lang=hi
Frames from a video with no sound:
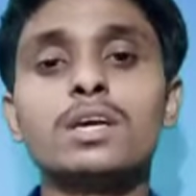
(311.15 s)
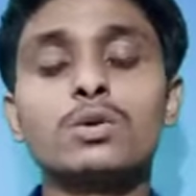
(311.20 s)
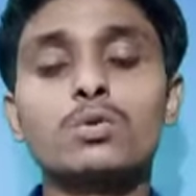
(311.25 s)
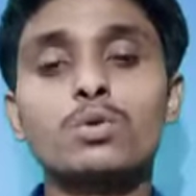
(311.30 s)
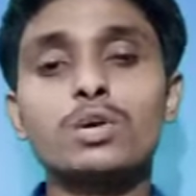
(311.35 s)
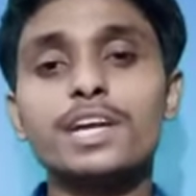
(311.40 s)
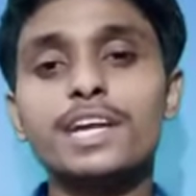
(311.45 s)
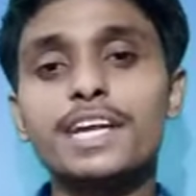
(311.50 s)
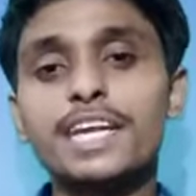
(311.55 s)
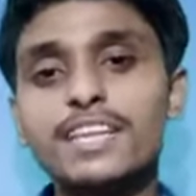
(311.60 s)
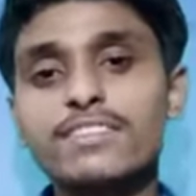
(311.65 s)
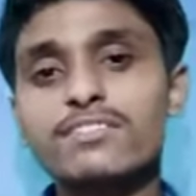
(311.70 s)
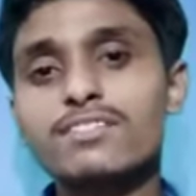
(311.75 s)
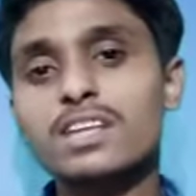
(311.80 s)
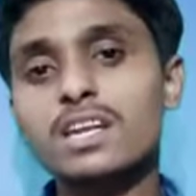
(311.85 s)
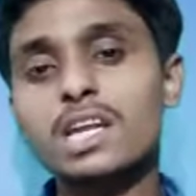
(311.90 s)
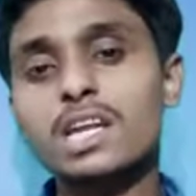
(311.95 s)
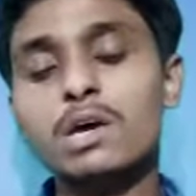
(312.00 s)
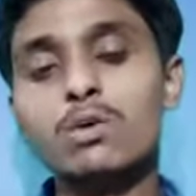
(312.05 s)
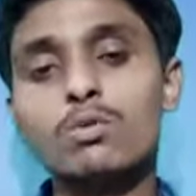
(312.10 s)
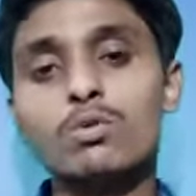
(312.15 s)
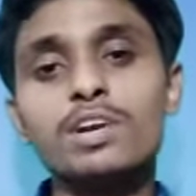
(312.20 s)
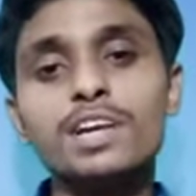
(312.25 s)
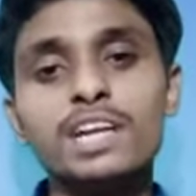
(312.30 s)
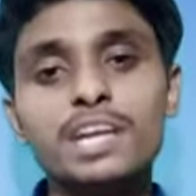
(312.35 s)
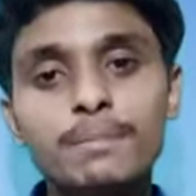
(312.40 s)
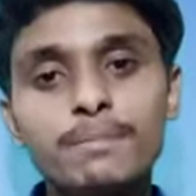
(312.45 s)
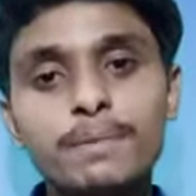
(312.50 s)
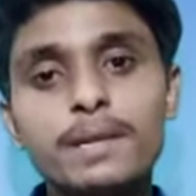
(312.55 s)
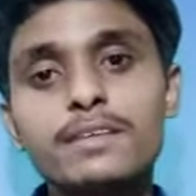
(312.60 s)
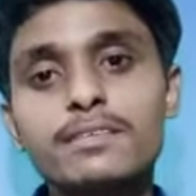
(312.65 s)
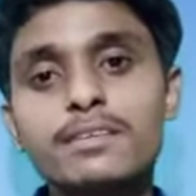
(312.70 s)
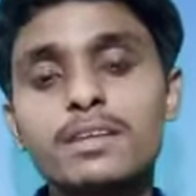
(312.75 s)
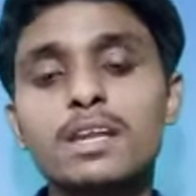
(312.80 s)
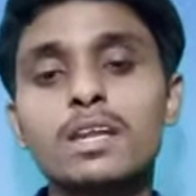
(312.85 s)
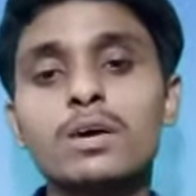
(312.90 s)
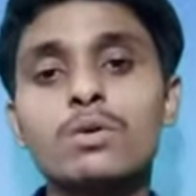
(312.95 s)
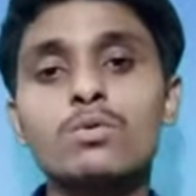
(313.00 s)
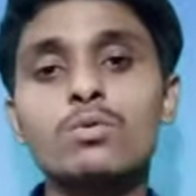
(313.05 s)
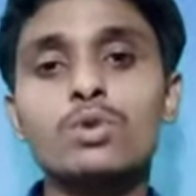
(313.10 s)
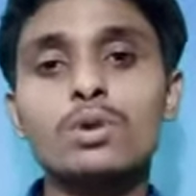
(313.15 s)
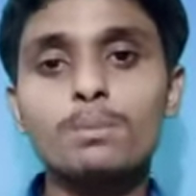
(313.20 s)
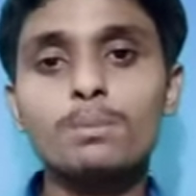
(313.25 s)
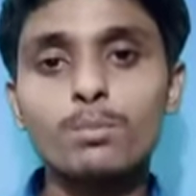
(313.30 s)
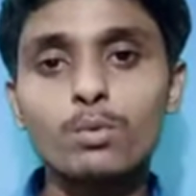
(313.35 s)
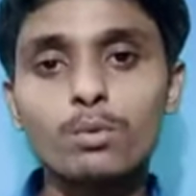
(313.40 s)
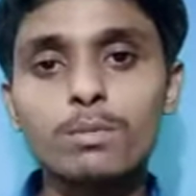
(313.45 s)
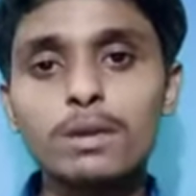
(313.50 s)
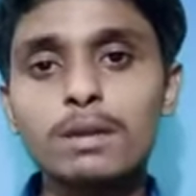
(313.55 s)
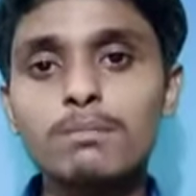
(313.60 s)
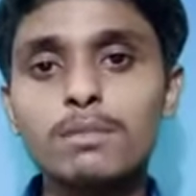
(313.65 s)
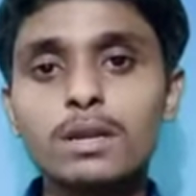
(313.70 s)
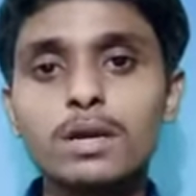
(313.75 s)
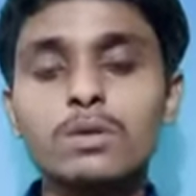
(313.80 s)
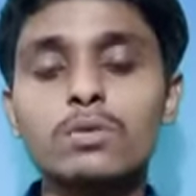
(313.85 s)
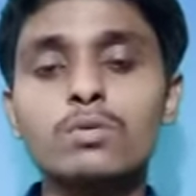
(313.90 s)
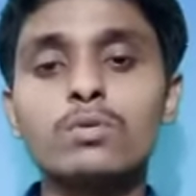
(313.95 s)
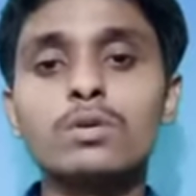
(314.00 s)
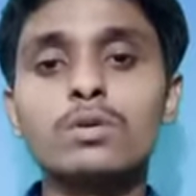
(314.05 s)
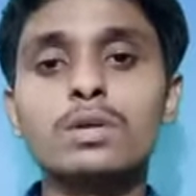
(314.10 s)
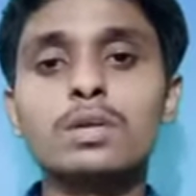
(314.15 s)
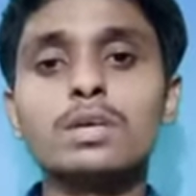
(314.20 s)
कोई टेंशन ना हो कोई डिप्रेशन ना हो कोई प्रॉब्लम ना हो